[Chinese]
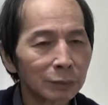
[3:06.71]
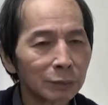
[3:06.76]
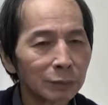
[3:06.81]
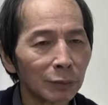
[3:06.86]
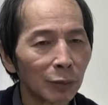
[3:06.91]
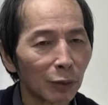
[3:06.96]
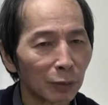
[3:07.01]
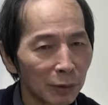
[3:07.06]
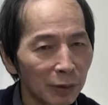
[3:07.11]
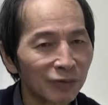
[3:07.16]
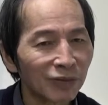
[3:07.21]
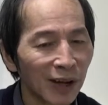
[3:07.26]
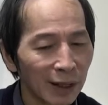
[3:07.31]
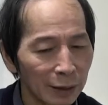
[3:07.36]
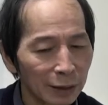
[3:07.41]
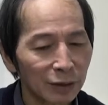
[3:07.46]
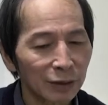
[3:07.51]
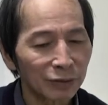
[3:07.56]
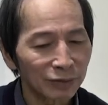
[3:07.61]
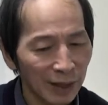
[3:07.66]
我们
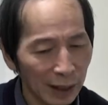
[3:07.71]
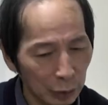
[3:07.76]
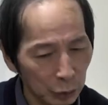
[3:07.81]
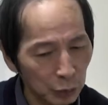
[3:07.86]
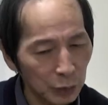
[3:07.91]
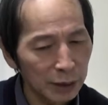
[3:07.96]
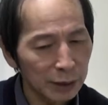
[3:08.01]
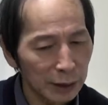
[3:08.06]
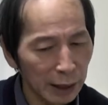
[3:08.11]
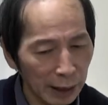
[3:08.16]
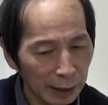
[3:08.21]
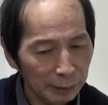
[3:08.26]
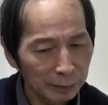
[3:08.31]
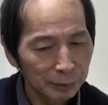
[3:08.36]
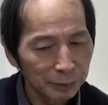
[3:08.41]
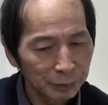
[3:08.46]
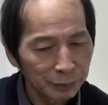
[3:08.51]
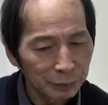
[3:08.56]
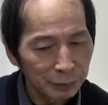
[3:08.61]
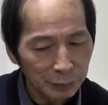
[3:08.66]
反问呢，
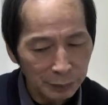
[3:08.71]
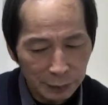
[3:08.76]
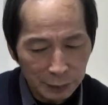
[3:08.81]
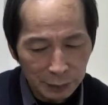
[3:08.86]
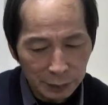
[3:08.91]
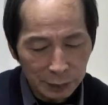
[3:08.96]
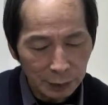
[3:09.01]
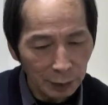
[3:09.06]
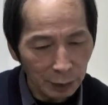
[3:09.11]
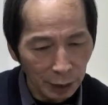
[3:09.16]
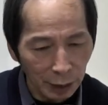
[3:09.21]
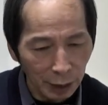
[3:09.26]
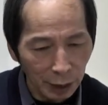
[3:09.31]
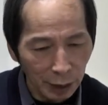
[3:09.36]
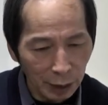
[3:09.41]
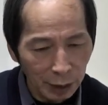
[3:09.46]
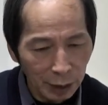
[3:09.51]
啊。